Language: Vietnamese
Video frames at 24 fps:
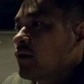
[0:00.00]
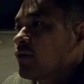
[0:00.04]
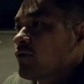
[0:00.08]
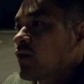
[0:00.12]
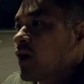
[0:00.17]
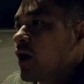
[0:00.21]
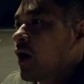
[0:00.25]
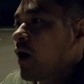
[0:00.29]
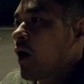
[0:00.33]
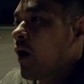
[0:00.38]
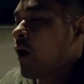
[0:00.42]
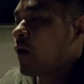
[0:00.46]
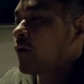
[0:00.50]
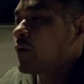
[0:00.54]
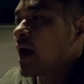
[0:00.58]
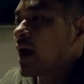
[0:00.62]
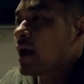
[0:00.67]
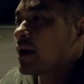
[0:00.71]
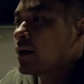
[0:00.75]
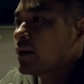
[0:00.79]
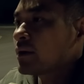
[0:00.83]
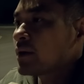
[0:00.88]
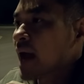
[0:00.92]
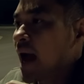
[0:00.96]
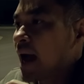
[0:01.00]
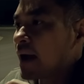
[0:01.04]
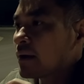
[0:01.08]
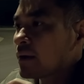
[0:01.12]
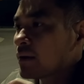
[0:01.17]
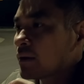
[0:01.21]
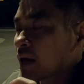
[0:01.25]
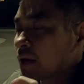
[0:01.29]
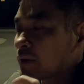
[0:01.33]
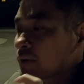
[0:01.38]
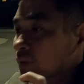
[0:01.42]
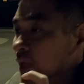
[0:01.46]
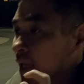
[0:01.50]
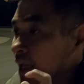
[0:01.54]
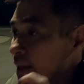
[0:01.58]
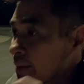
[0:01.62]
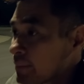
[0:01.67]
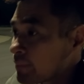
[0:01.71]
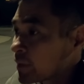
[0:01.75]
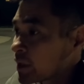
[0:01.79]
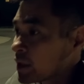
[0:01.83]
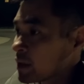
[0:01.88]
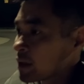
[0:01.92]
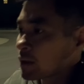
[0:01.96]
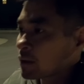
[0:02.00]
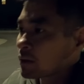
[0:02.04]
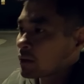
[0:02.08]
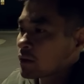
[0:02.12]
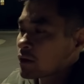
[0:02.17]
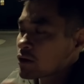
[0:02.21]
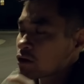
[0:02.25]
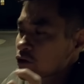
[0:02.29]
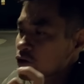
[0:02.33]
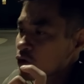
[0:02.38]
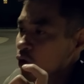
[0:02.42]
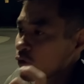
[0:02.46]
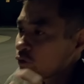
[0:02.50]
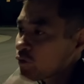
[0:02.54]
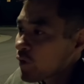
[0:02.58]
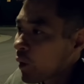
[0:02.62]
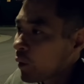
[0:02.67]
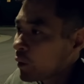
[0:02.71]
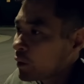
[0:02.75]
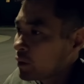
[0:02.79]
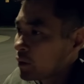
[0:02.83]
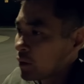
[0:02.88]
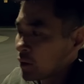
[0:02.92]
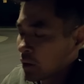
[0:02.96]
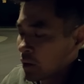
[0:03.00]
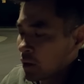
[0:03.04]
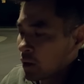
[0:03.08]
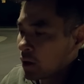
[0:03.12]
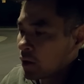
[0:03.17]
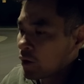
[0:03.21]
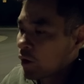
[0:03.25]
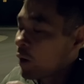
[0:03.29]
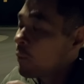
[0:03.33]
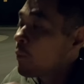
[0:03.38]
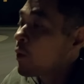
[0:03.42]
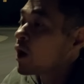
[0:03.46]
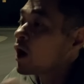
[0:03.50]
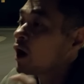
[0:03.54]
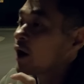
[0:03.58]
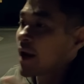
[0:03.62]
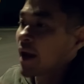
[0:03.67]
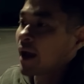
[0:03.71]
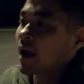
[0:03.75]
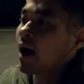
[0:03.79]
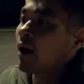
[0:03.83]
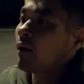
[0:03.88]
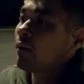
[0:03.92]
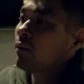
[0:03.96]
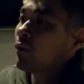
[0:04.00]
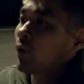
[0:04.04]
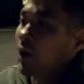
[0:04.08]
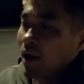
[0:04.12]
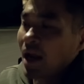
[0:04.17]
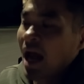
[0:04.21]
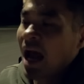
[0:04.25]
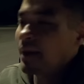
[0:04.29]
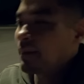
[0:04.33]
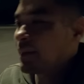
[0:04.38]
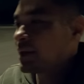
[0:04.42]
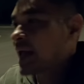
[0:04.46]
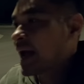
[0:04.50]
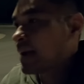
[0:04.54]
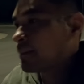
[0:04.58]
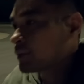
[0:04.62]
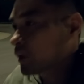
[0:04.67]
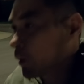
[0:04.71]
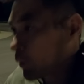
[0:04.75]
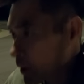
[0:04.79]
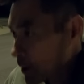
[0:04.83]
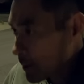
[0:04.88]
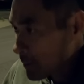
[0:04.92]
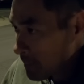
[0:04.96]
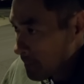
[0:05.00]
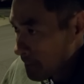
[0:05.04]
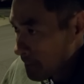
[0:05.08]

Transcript: Và họ đã tìm được số phone của một người đàn ông khoảng 28 tuổi.